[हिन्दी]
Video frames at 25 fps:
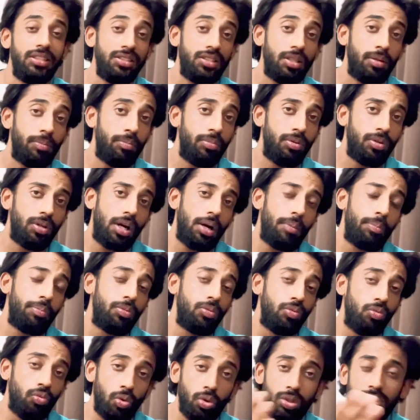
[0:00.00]
जब आप
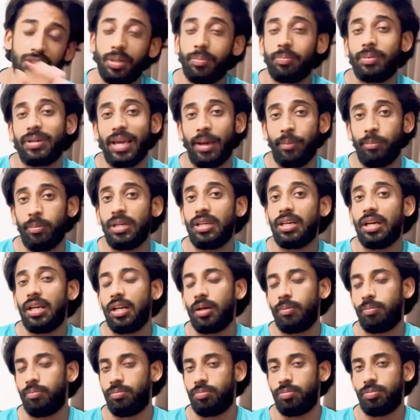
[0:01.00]
वो सब केमिकल
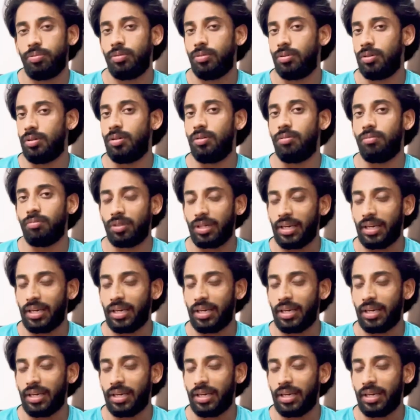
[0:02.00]
आप हाँ,